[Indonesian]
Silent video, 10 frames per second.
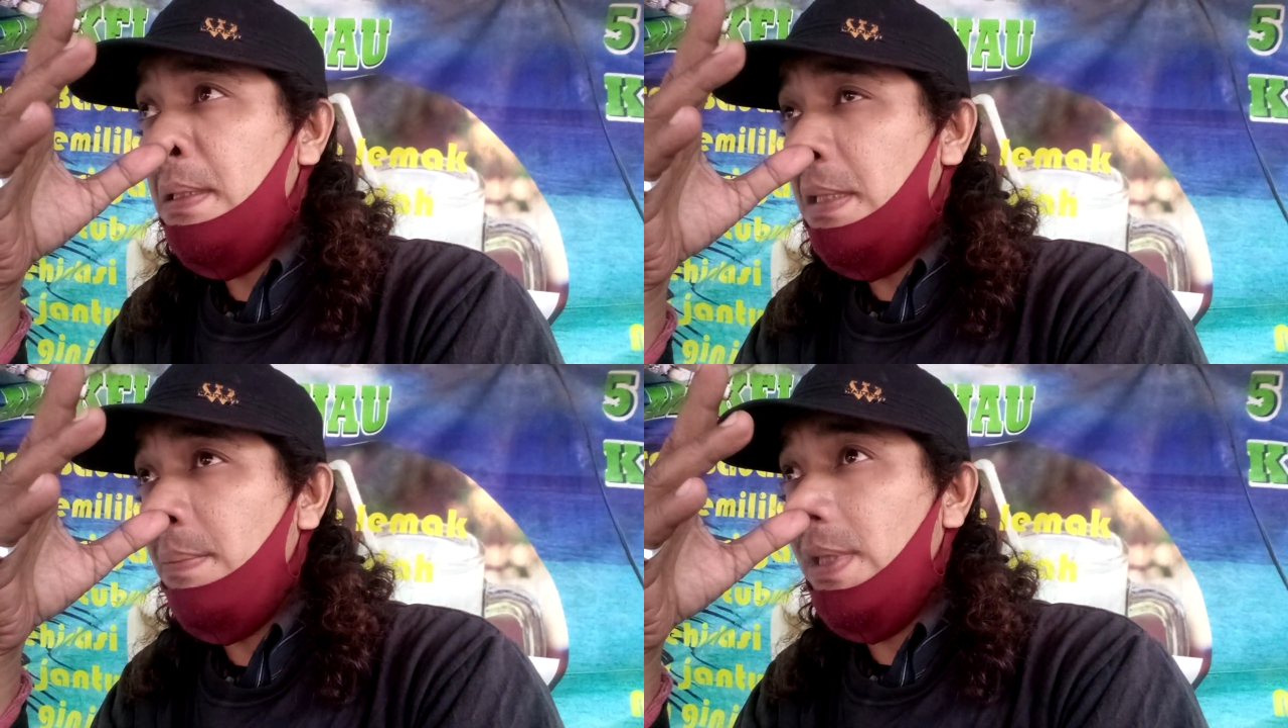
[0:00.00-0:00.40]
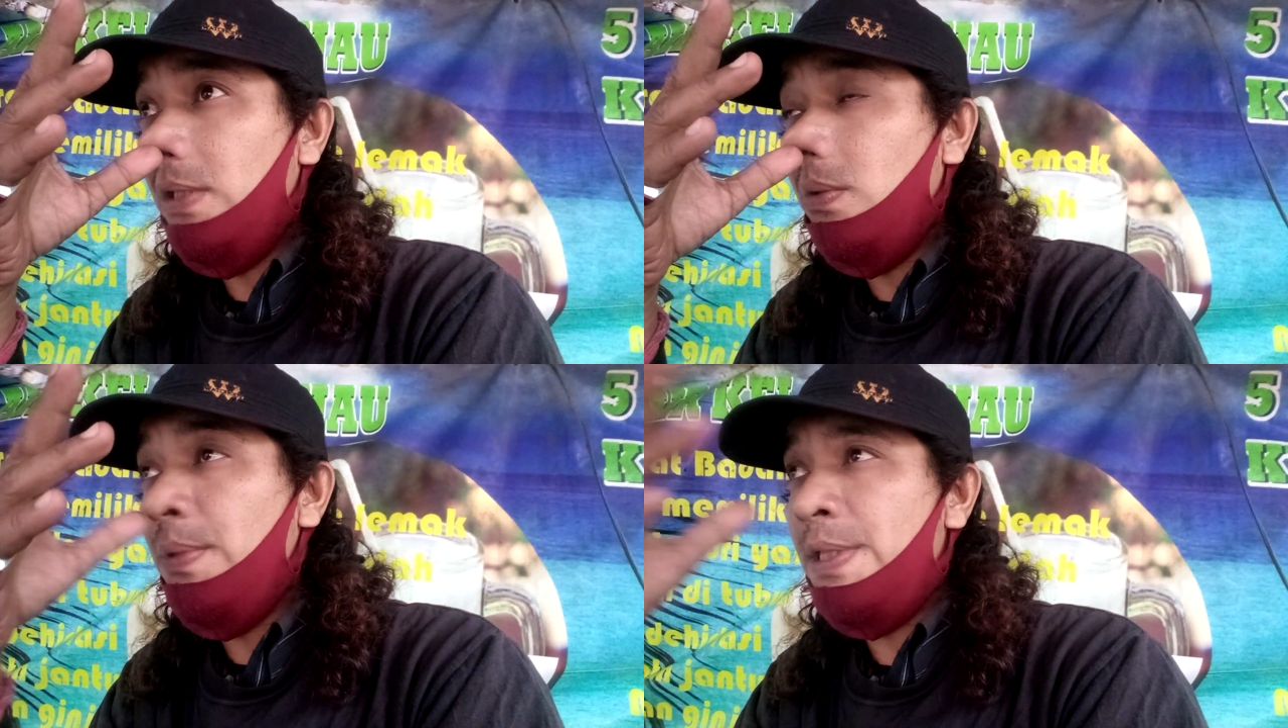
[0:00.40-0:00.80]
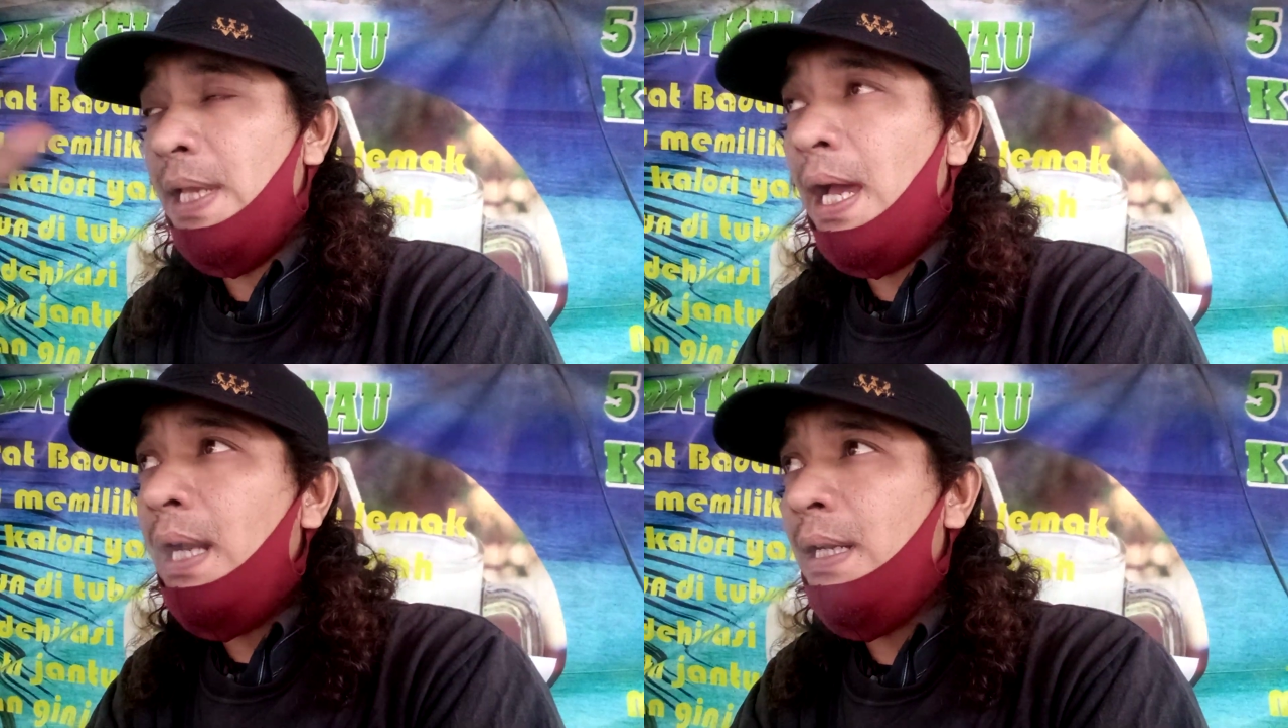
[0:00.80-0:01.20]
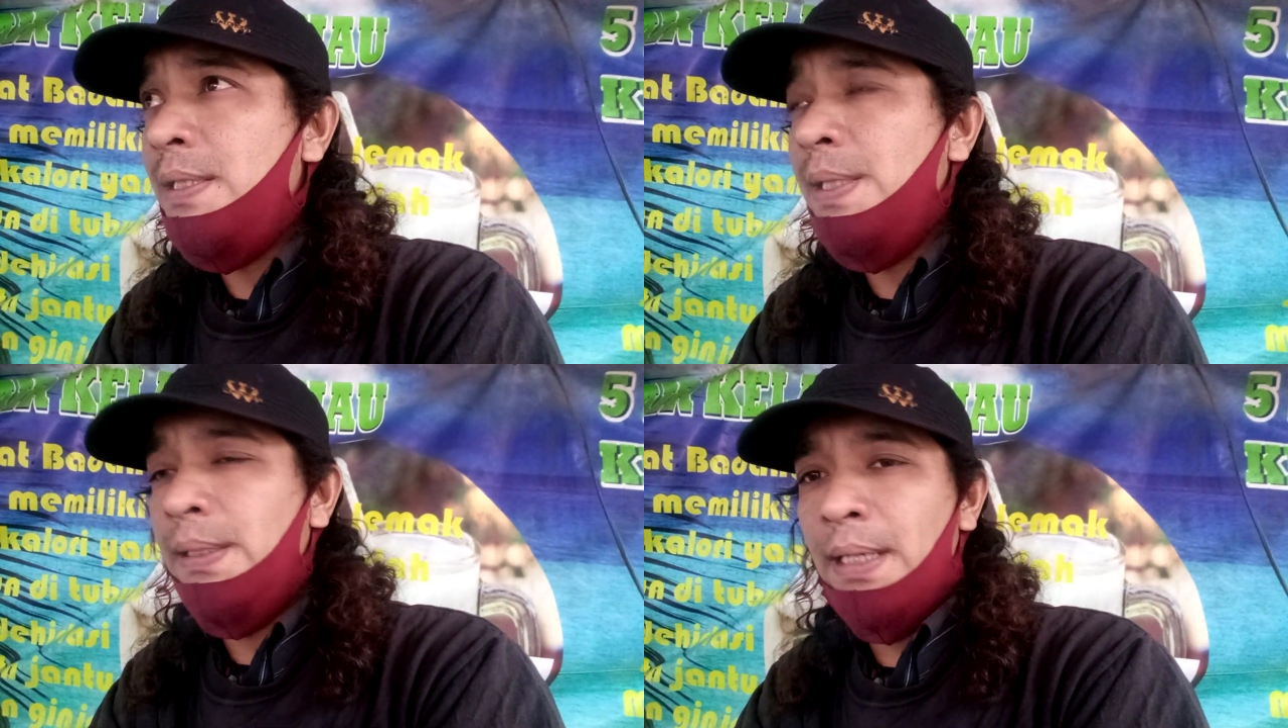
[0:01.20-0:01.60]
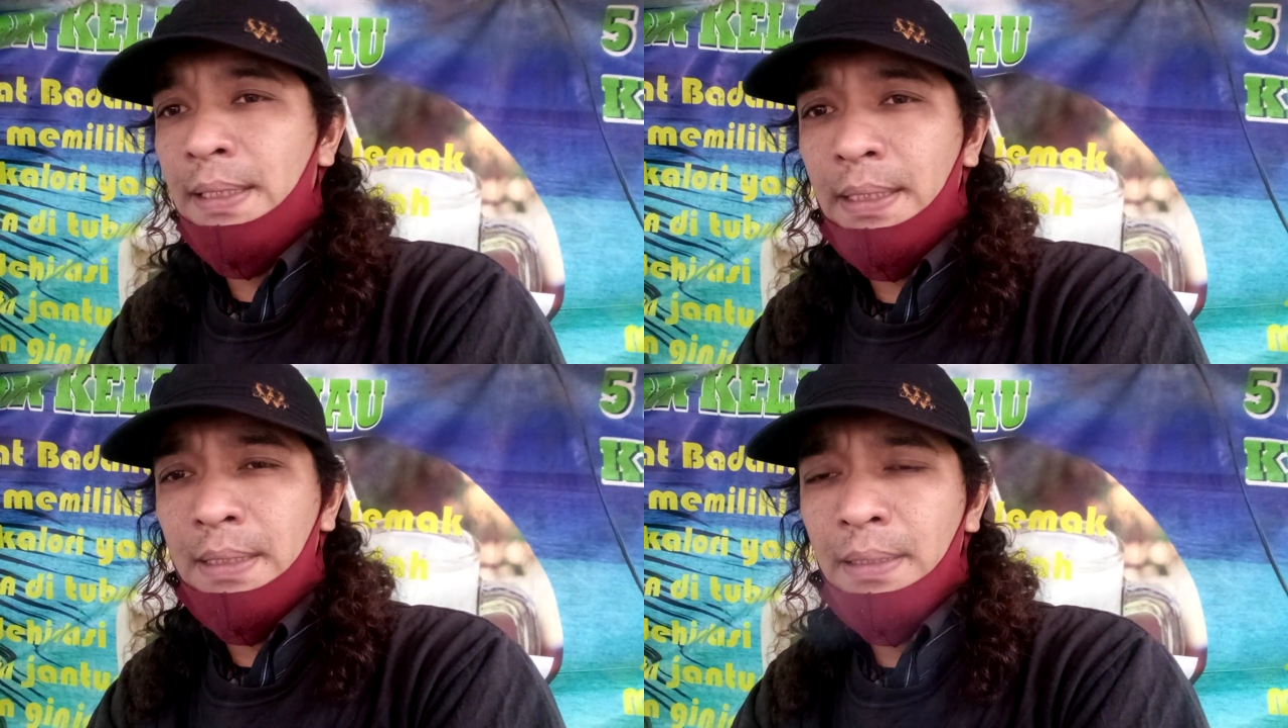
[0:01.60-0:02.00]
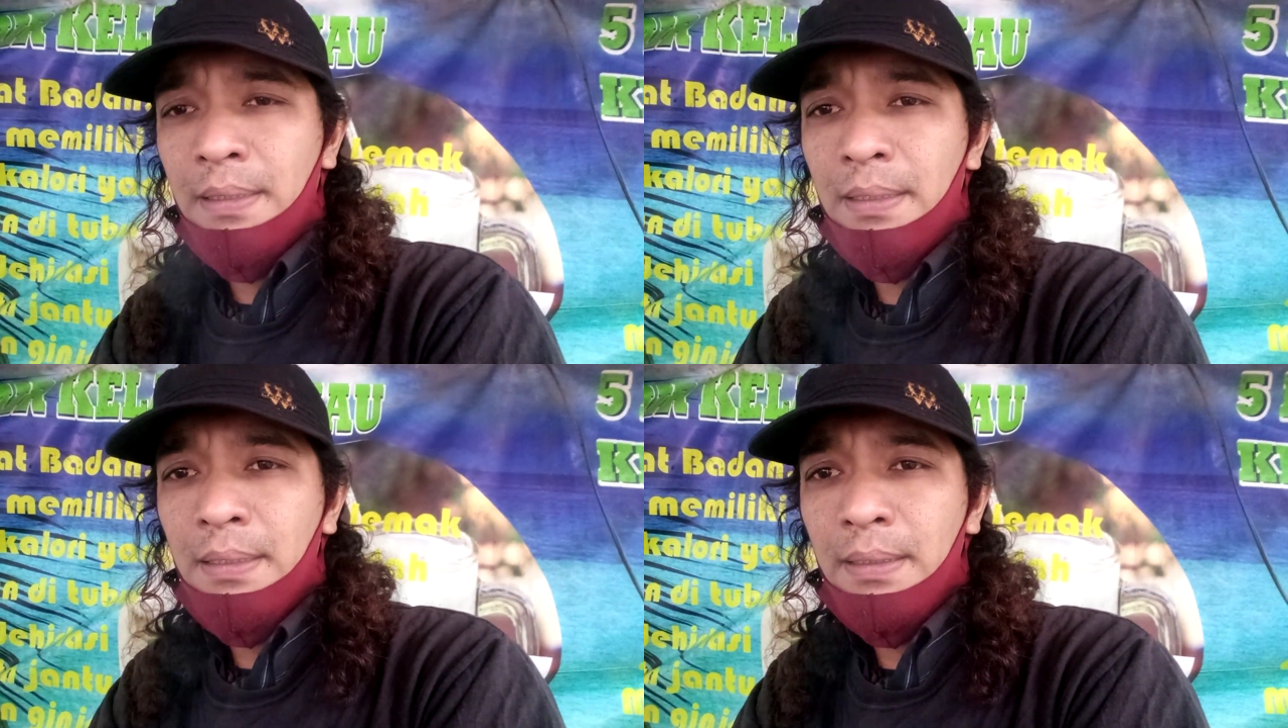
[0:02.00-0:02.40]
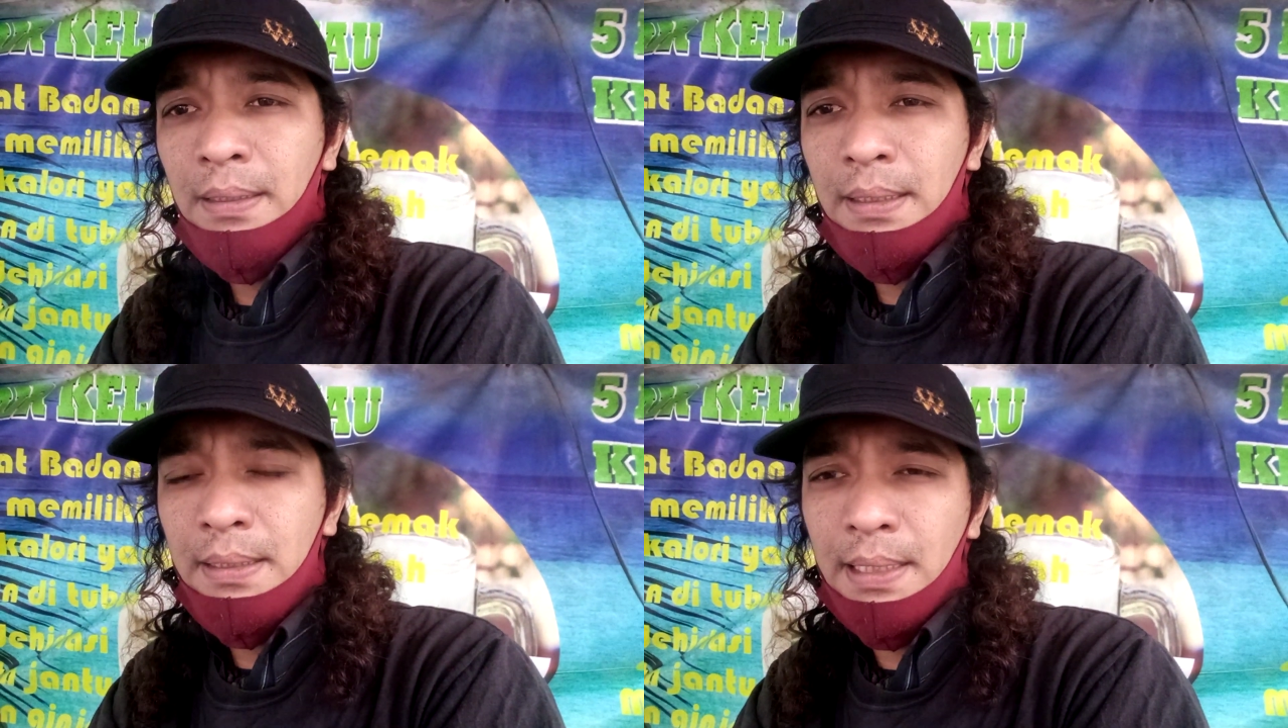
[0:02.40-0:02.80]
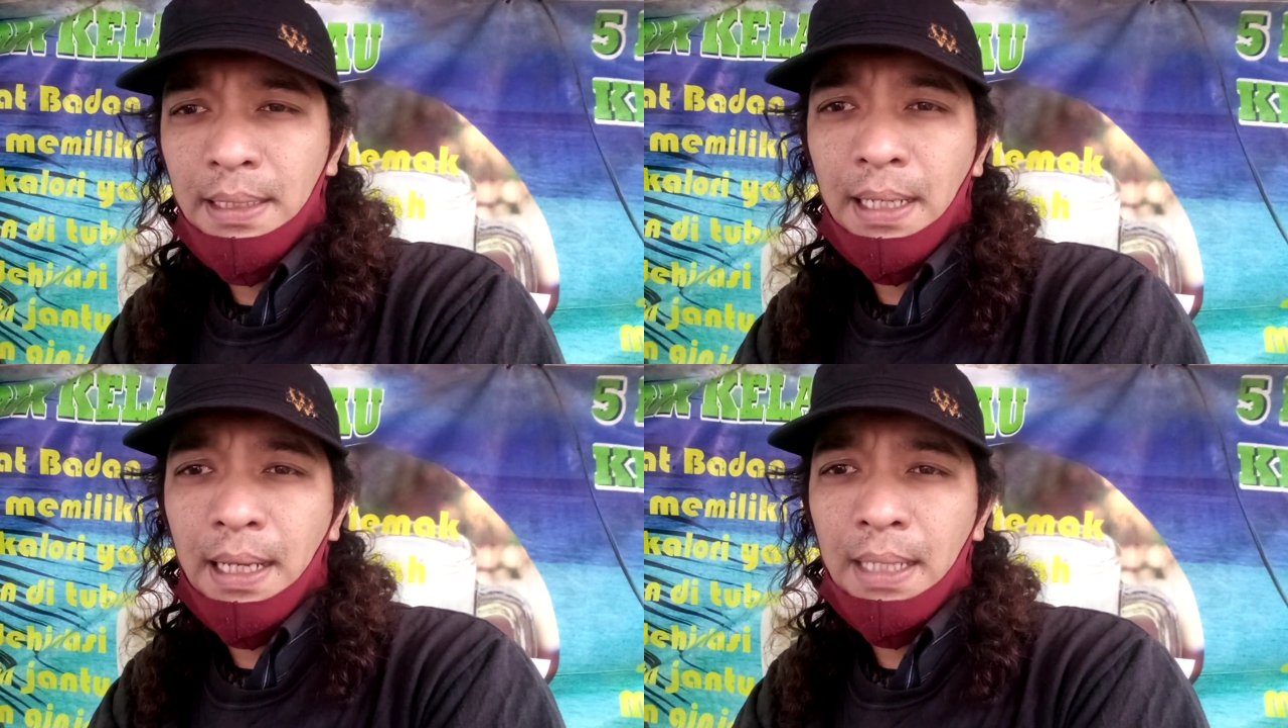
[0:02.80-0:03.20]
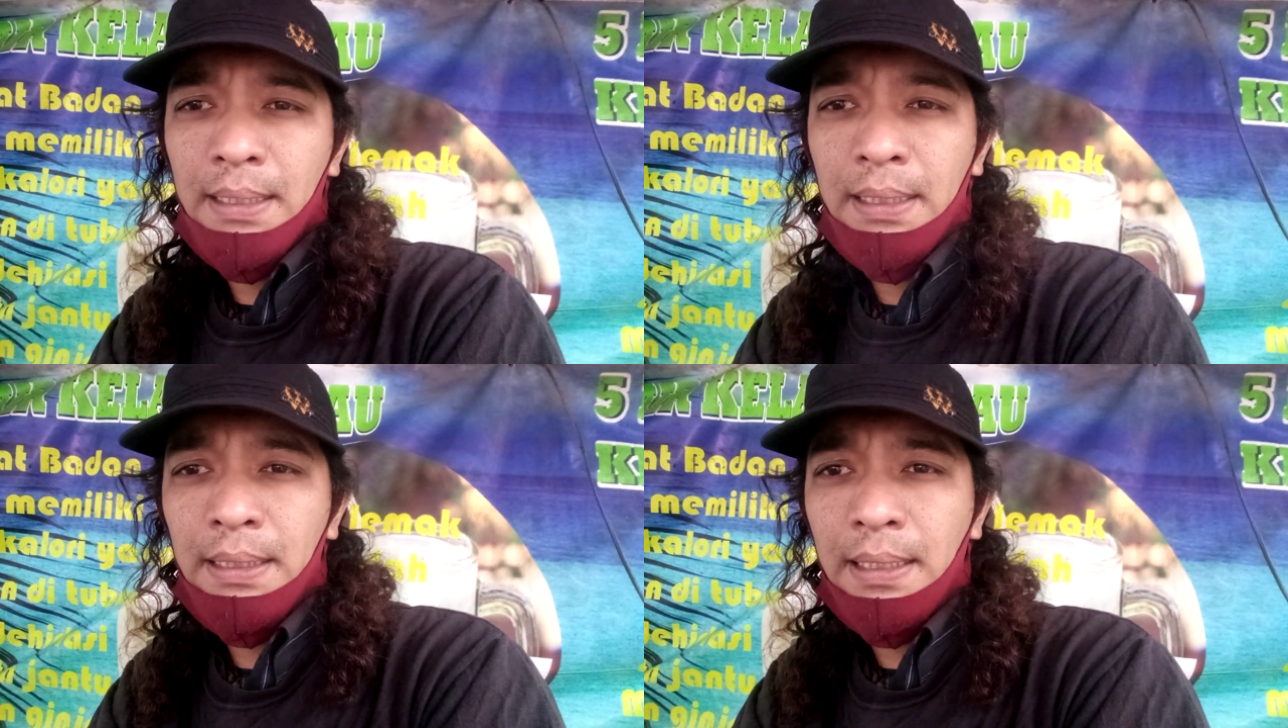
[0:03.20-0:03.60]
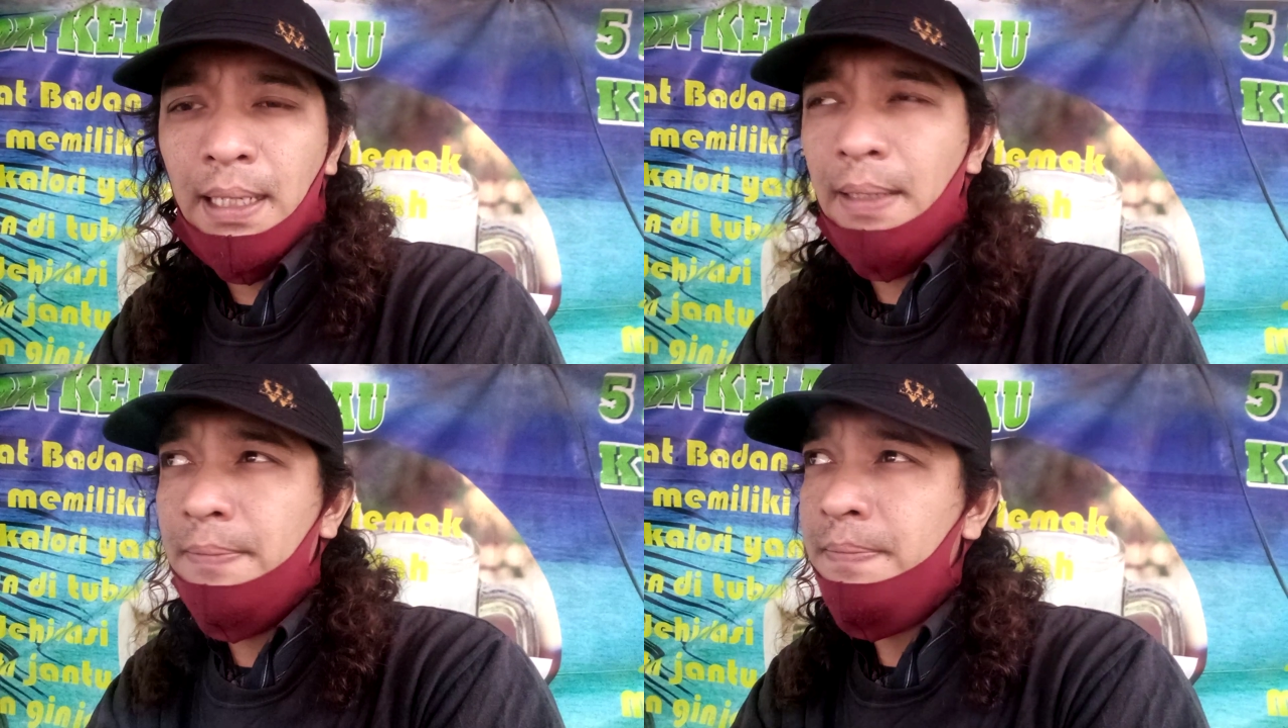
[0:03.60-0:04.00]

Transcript: yang begitu besar cintanya jika hati kita